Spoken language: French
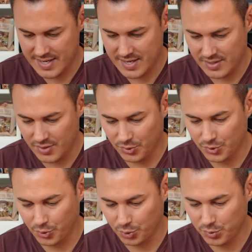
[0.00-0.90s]
Et euh, on
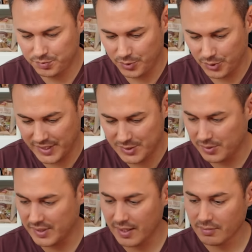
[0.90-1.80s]
se retrouve pour le
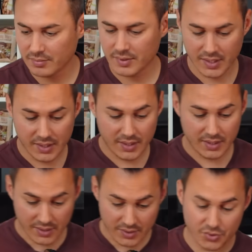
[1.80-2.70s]
résultat.
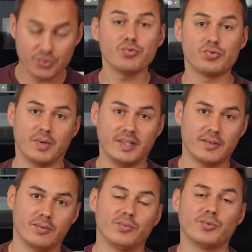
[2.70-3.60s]
Je nous
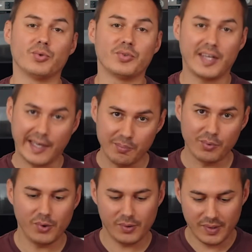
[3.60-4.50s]
souhaite de très
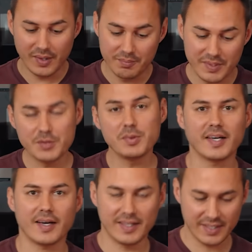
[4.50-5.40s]
beaux biscuits
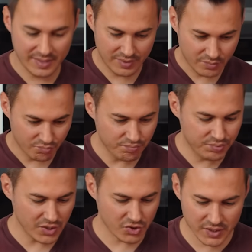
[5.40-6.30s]
craquelés,
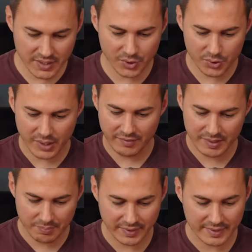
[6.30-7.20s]
bien généreux,
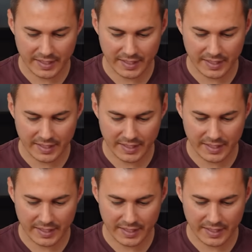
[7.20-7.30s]
avec plein de